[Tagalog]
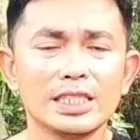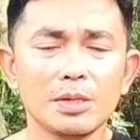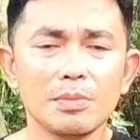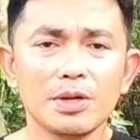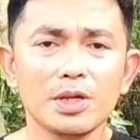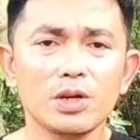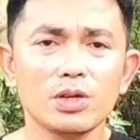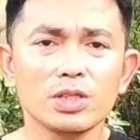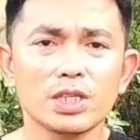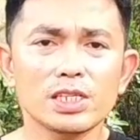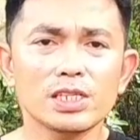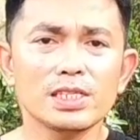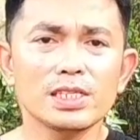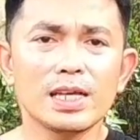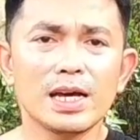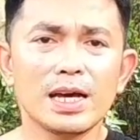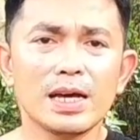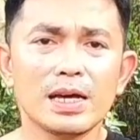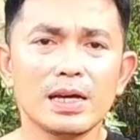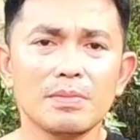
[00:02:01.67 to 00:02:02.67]
antibiotics
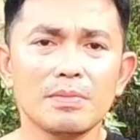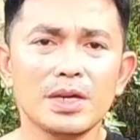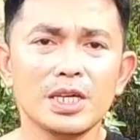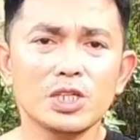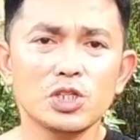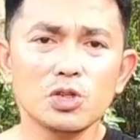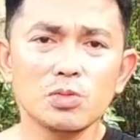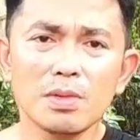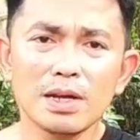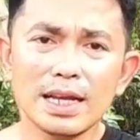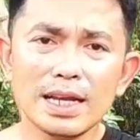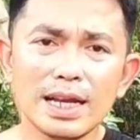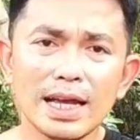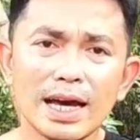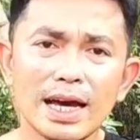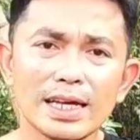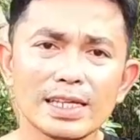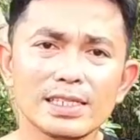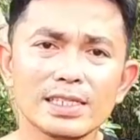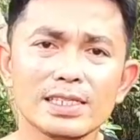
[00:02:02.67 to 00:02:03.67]
na medyo
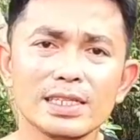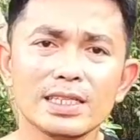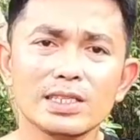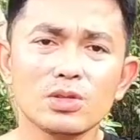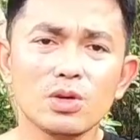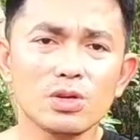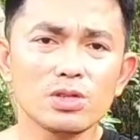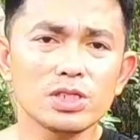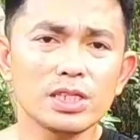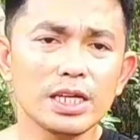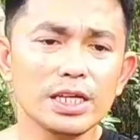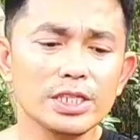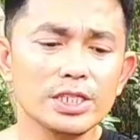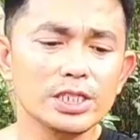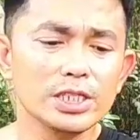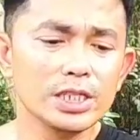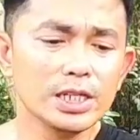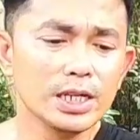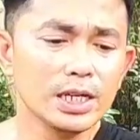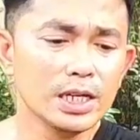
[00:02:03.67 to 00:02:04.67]
malalakas ng
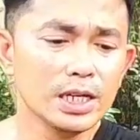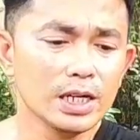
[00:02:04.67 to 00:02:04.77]
dosage